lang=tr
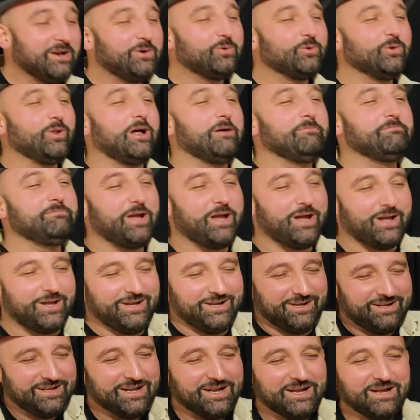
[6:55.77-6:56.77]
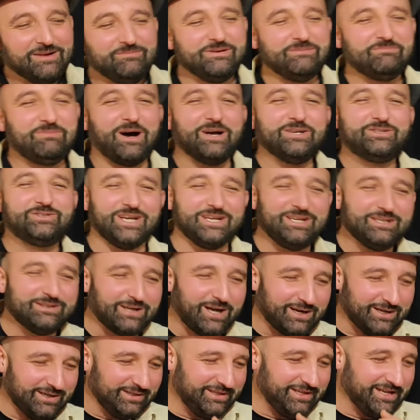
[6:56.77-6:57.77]
Ulan bir bir bahçeli
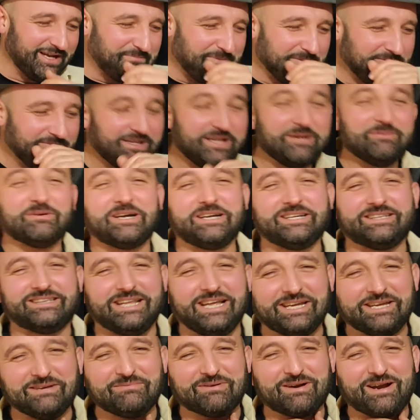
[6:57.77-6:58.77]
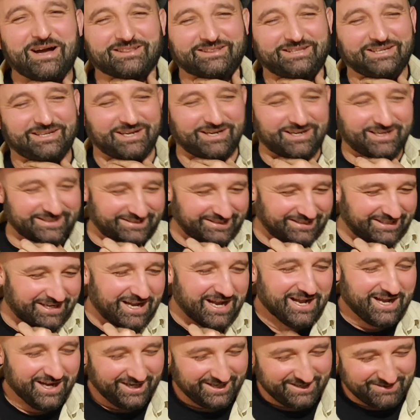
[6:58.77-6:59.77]
taklidi yapayım dedim hırtlegi bıraktık anasını.
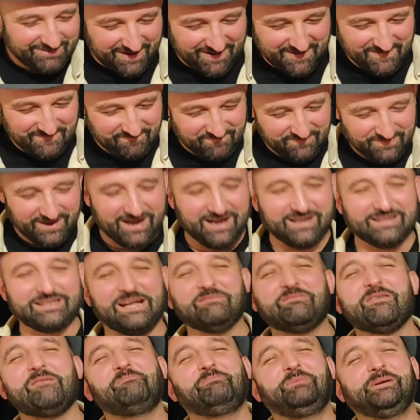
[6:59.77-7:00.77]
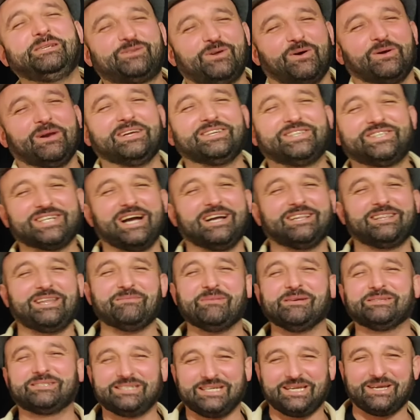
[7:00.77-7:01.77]
Adamın piston aşağı
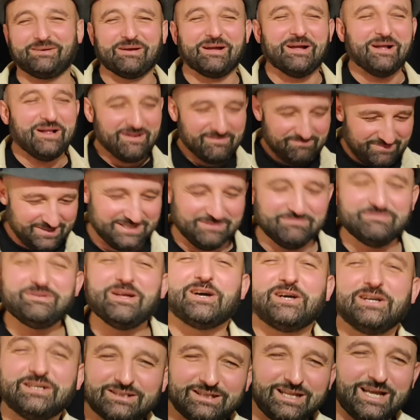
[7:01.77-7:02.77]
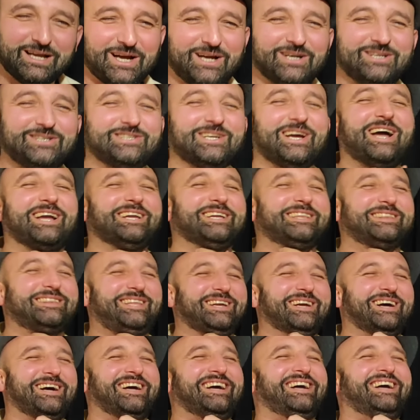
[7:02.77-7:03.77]
demesi gibi bizim de hırtlek aşağı gitti.